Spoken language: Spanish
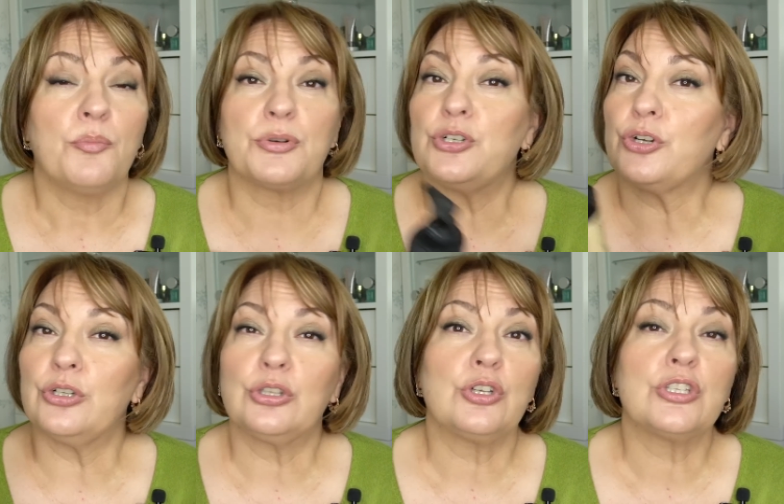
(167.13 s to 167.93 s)
Pues lo
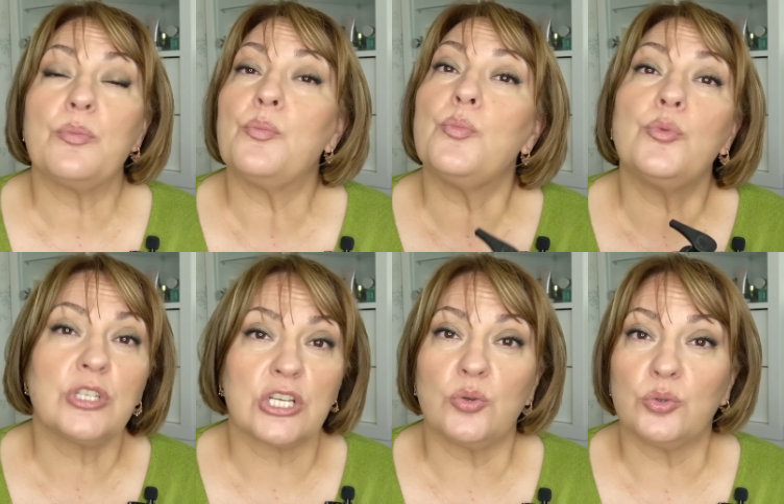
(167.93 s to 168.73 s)
que noto es
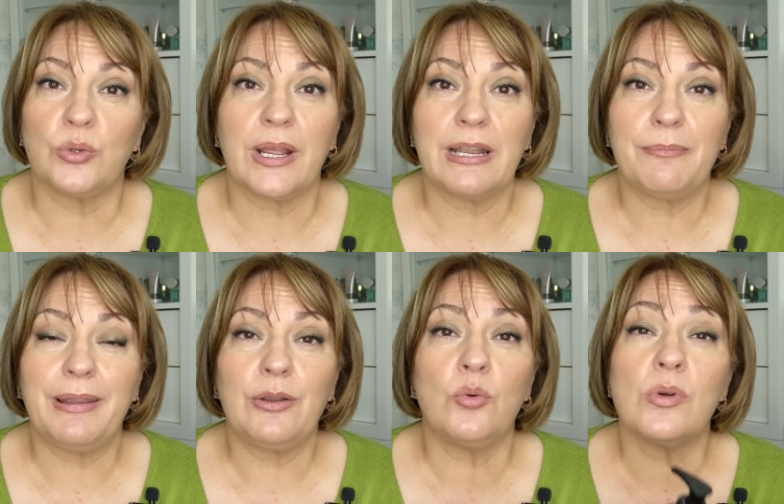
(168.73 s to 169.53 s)
mucha soltura en el
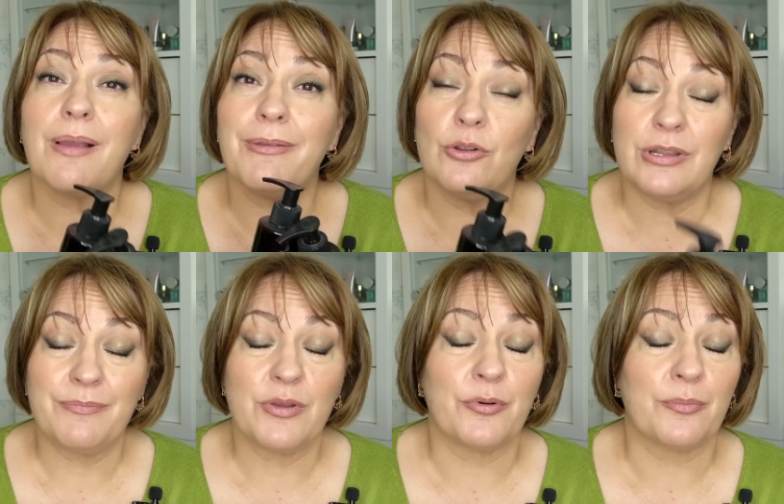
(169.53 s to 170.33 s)
pelo, un cabello
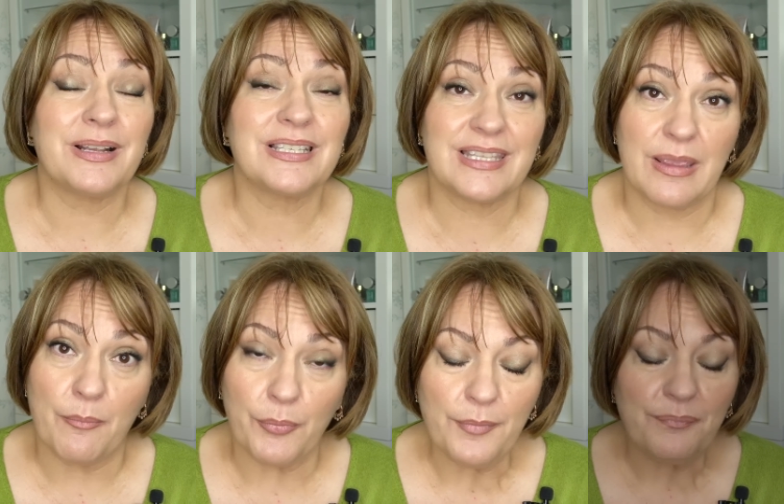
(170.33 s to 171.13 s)
limpio por más
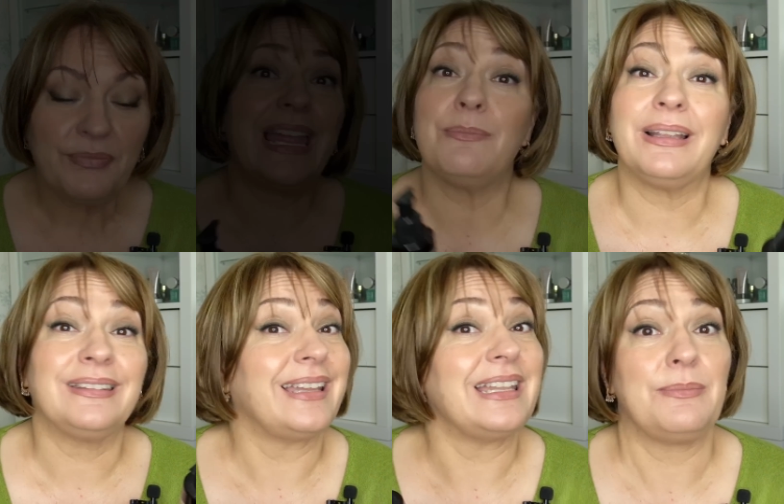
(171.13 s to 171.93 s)
tiempo, el
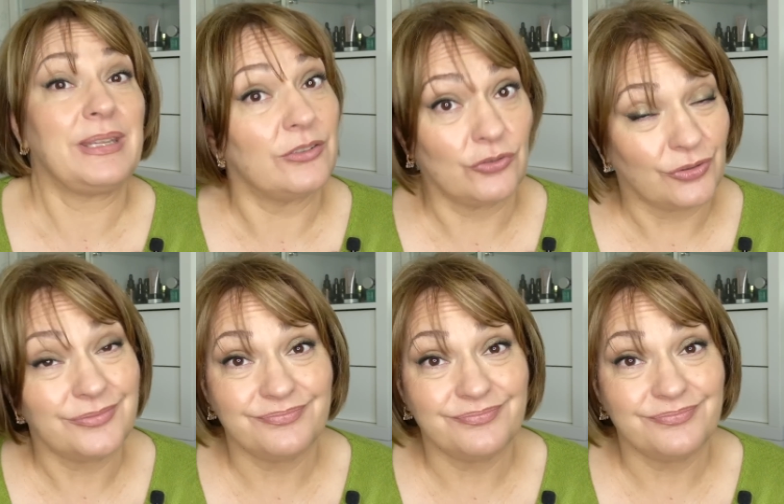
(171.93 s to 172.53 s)
mantenimiento.